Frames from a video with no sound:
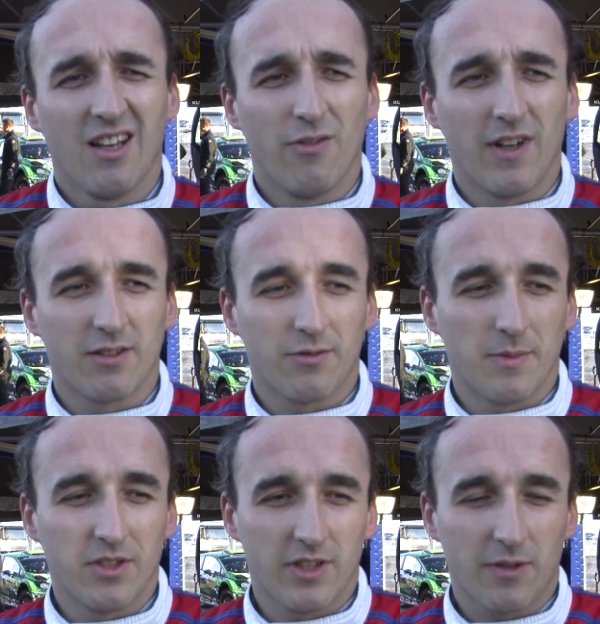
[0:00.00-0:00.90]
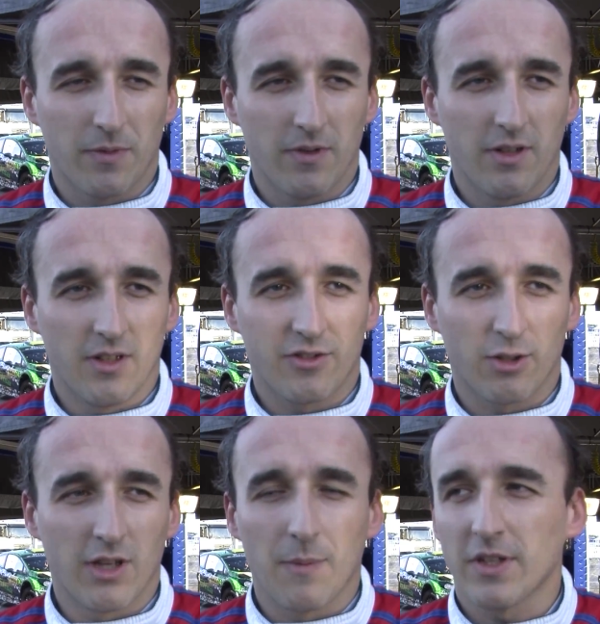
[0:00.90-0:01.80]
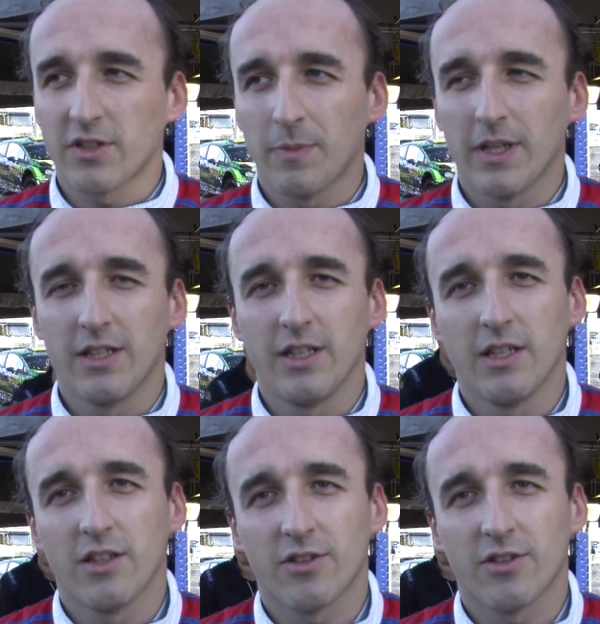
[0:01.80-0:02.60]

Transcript: Uważam, że będzie e, szczególnie na pierwszej pętli